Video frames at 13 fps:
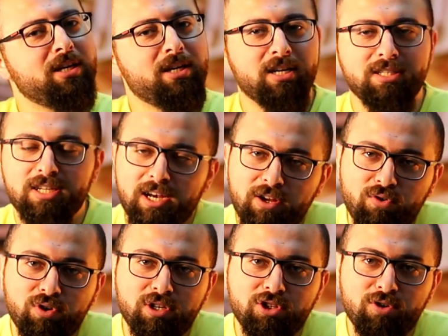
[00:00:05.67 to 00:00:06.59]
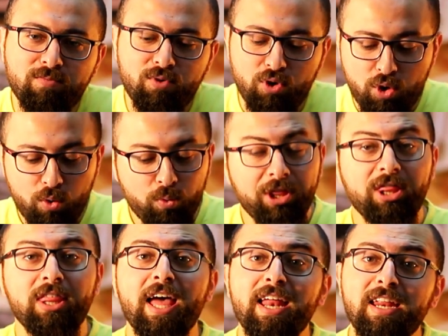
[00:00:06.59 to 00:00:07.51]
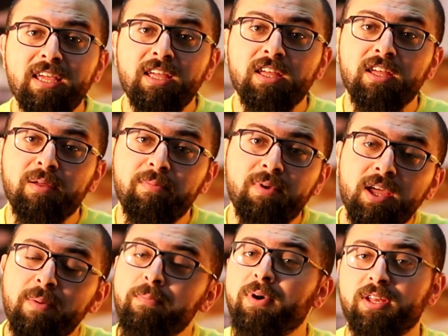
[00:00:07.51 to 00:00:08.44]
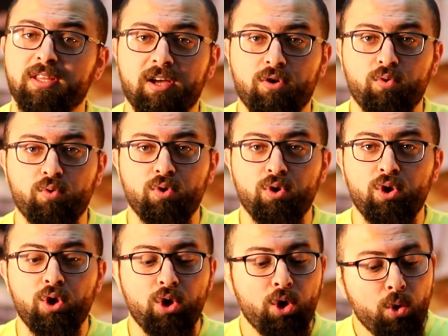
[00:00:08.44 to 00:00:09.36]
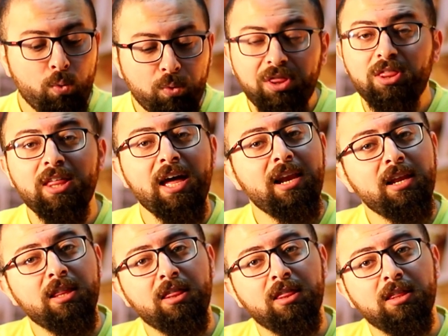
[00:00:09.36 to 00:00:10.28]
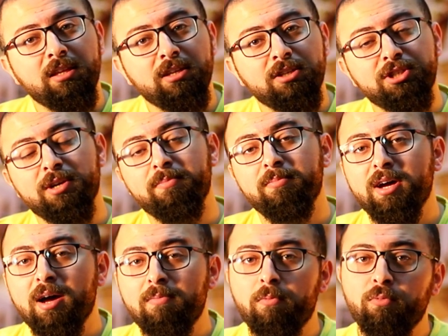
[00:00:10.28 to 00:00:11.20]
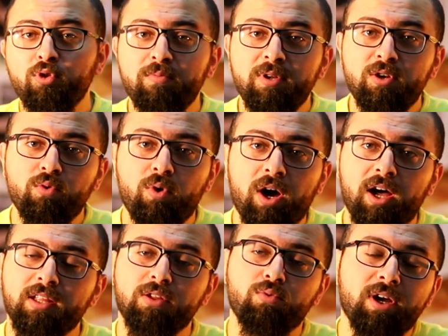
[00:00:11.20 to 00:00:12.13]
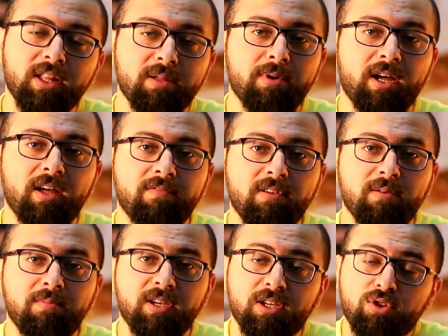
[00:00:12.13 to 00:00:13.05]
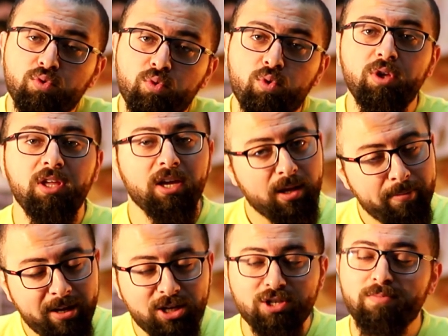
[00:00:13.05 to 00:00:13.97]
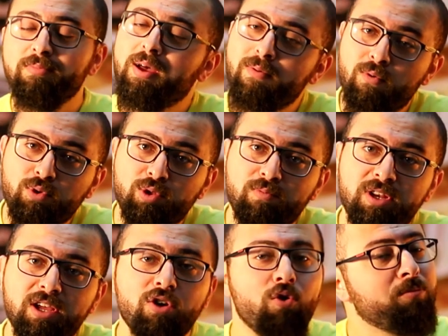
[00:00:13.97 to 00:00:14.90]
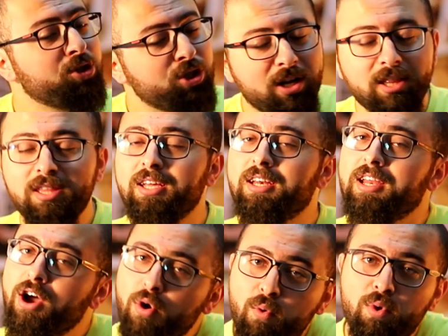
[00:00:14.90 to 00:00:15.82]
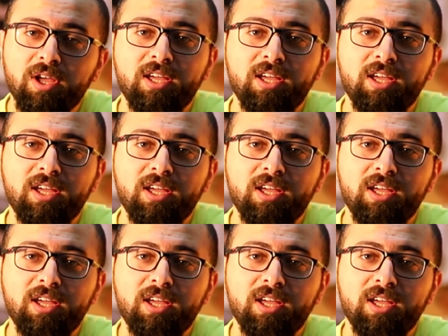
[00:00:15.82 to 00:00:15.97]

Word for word: رقاصة على قولتهم والثاني بحب مرت أخوه والثالث شمام مدمن وحاطط وحده معاه في البيت وهي كمان شمامه مدمنه ومش راضين لا هو